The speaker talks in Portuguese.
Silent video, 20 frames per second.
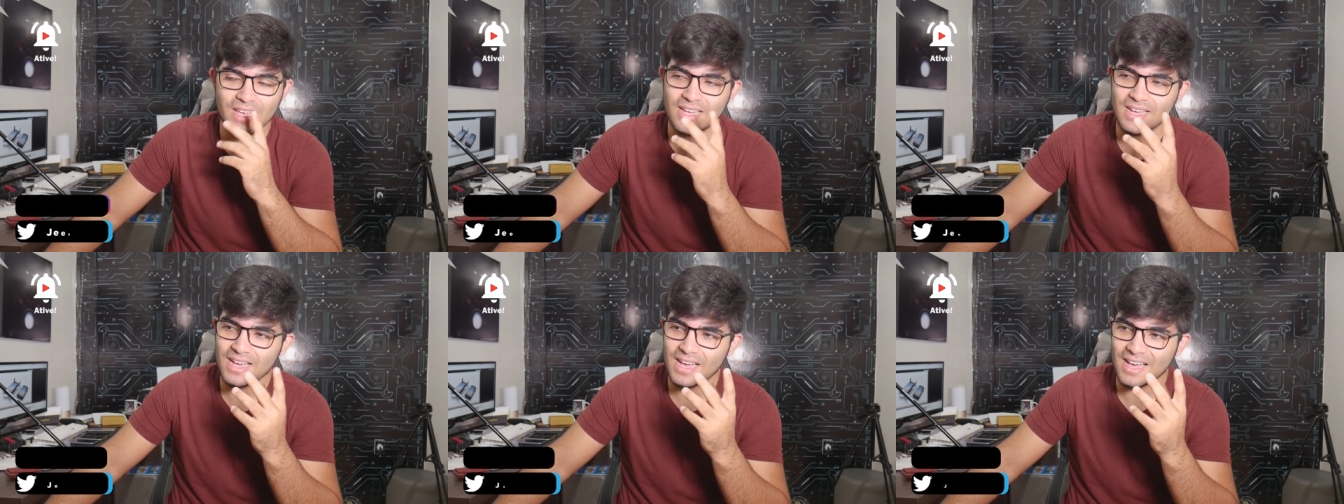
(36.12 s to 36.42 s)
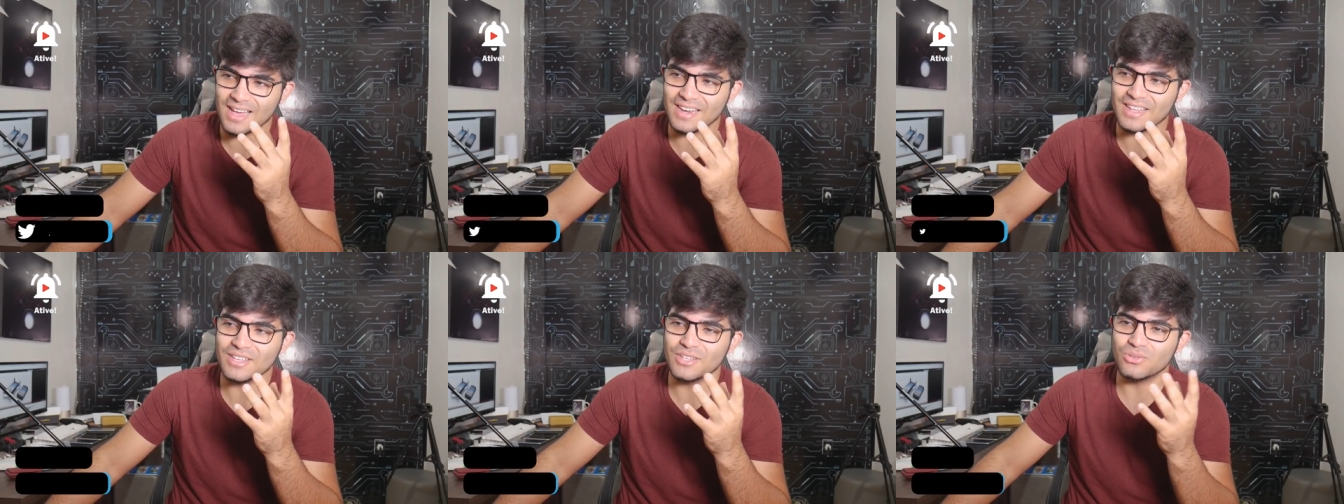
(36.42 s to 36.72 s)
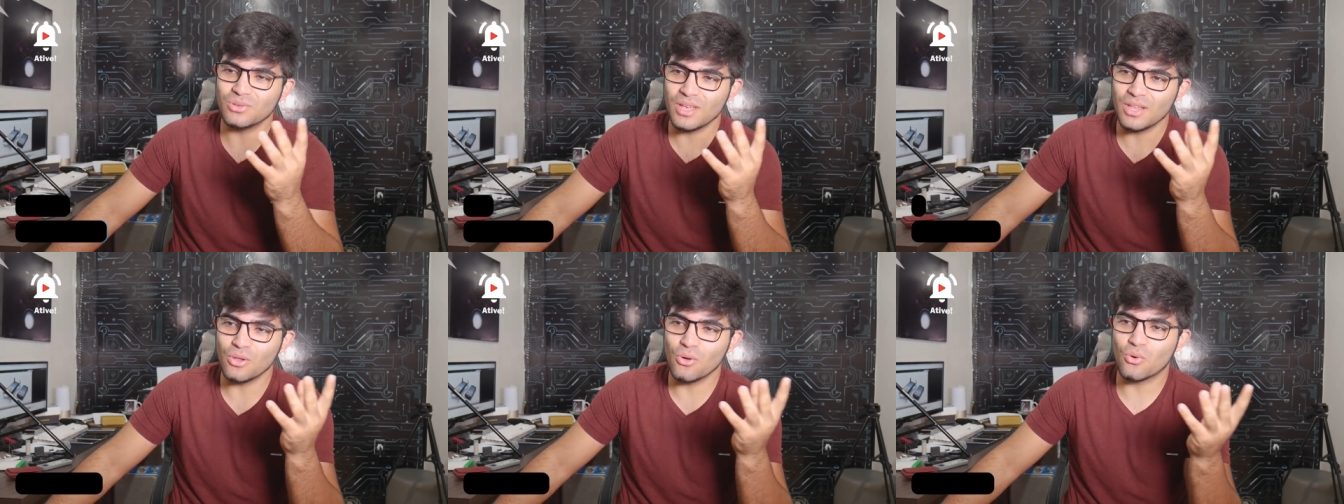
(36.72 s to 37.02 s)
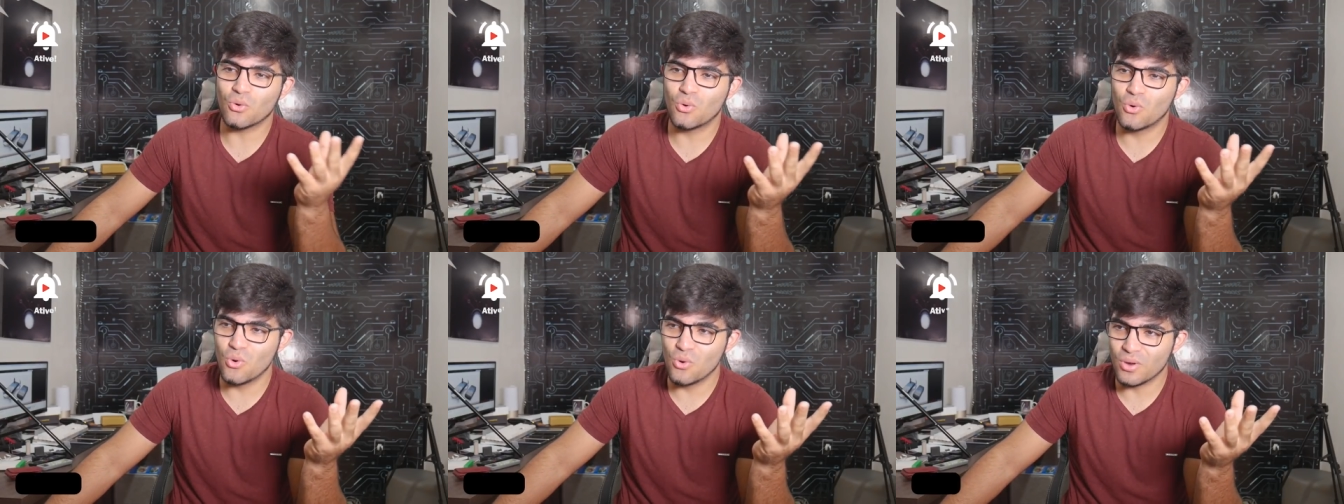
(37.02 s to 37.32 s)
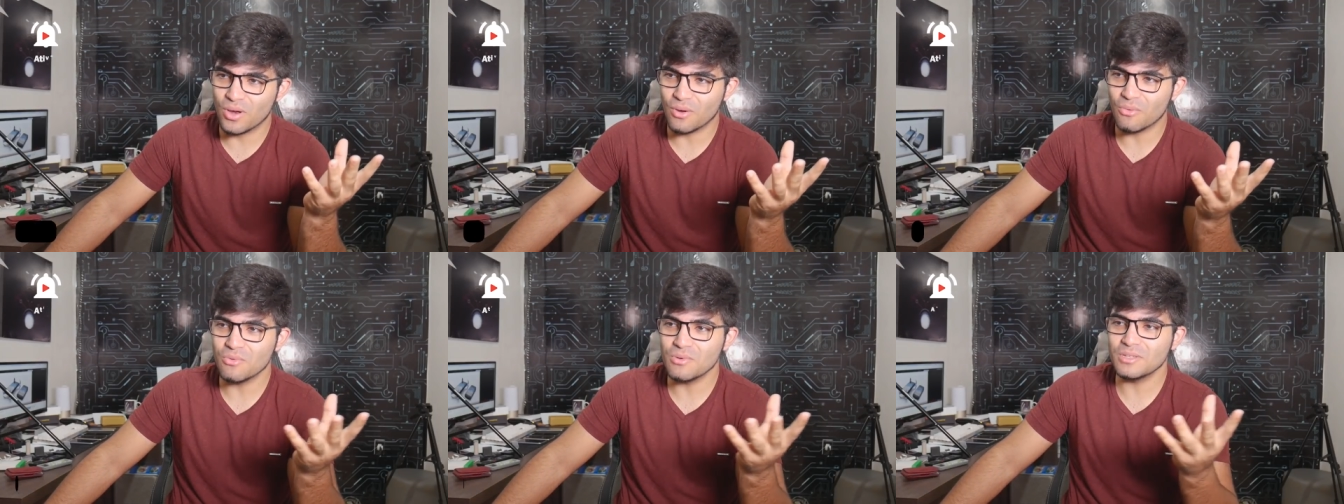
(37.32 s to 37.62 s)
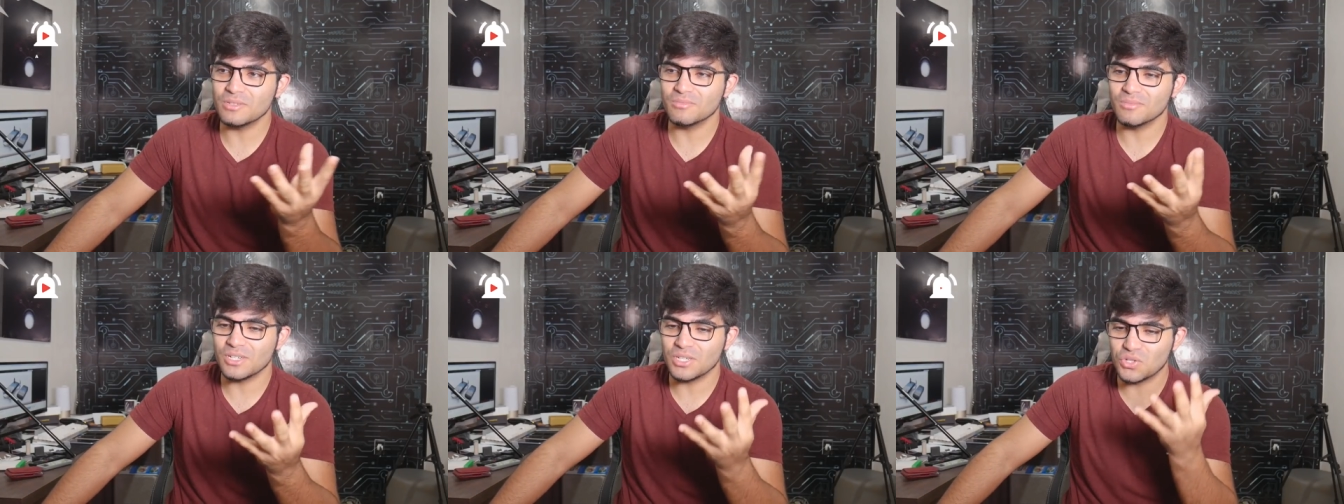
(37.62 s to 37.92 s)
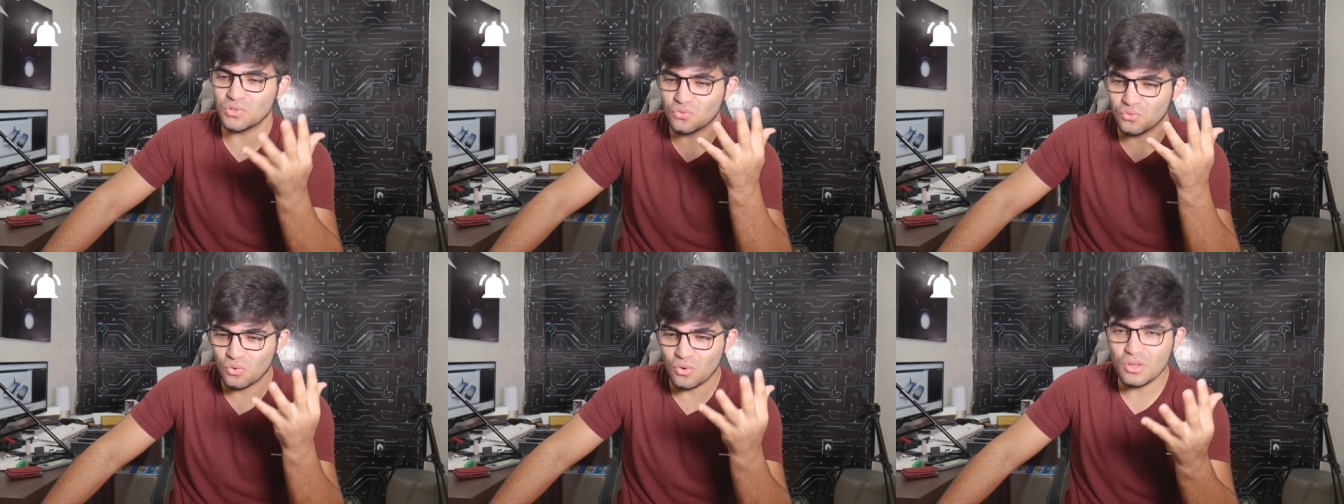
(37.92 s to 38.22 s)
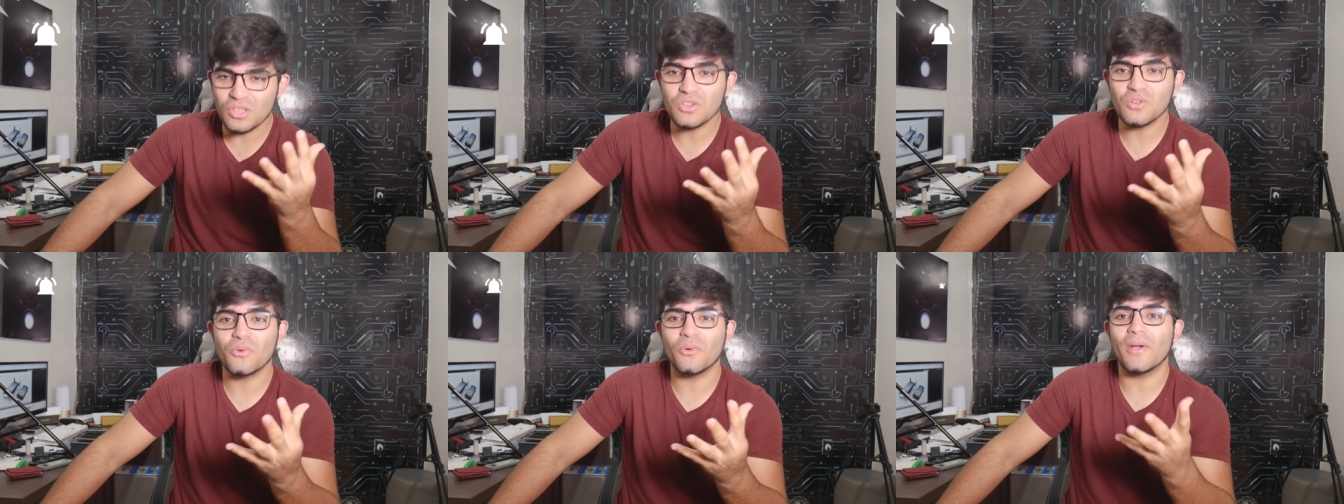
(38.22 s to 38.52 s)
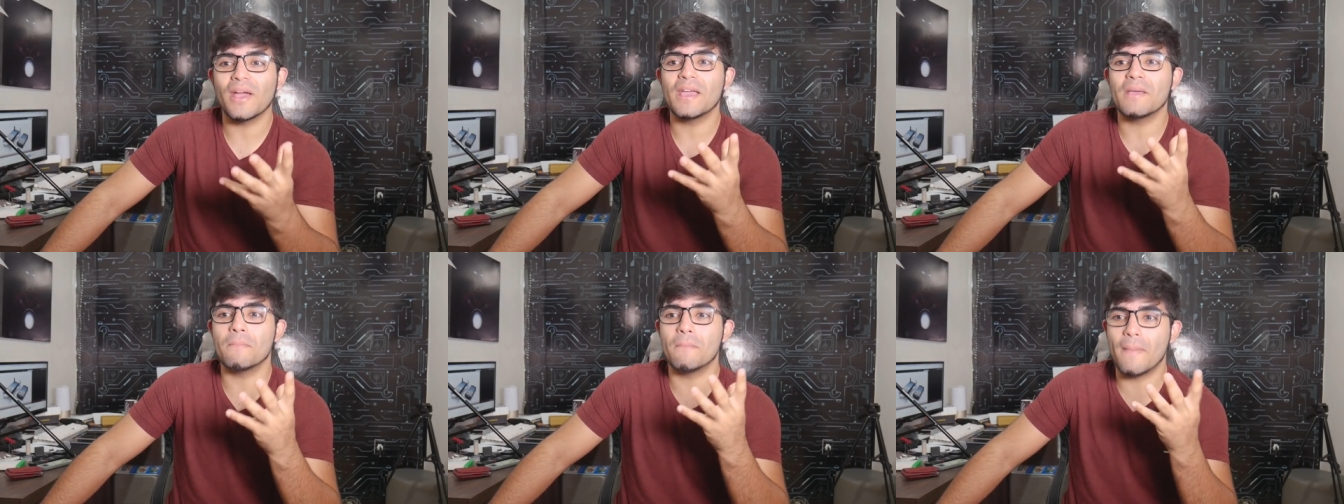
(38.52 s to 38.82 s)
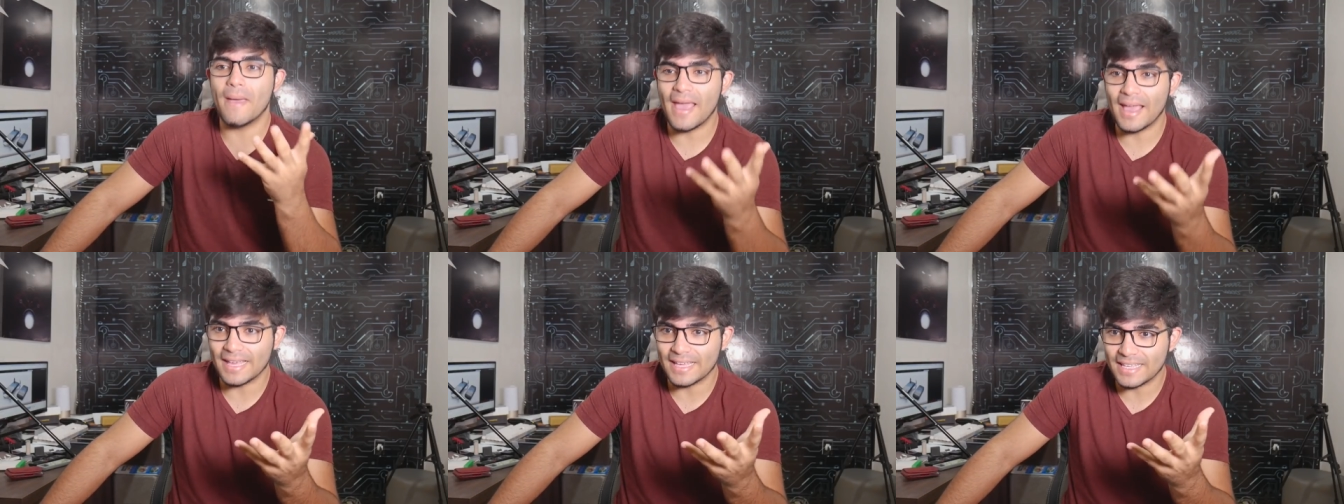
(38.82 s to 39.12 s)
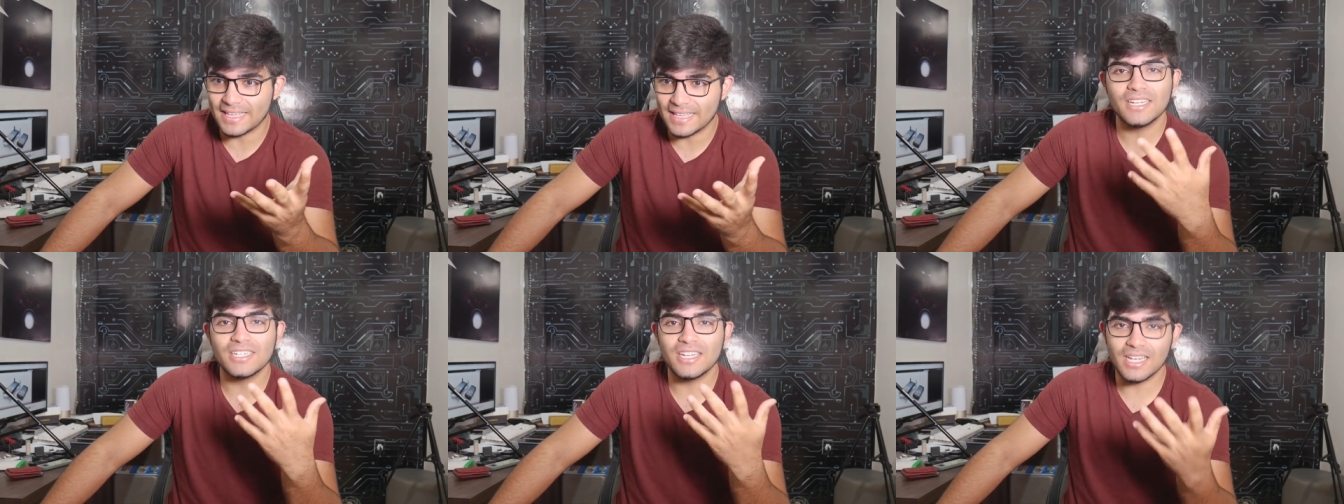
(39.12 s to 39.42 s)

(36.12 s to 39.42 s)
Cara, isso é loucura. Um smartphone com airbag.